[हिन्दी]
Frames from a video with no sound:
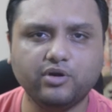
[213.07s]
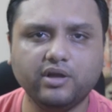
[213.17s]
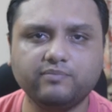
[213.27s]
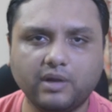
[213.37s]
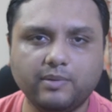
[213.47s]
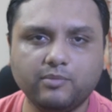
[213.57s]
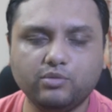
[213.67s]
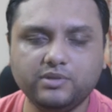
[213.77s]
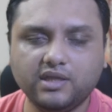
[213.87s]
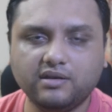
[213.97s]
प्रोडक्ट हम
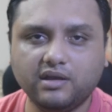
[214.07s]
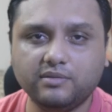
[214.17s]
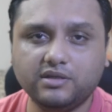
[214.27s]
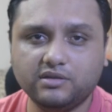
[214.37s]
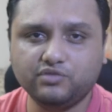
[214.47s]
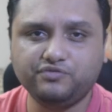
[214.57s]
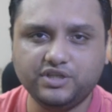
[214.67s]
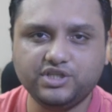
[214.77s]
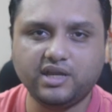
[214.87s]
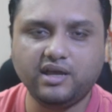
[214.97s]
हमको भी दिखना ये जो
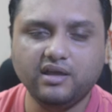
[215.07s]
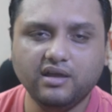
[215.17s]
फीचर है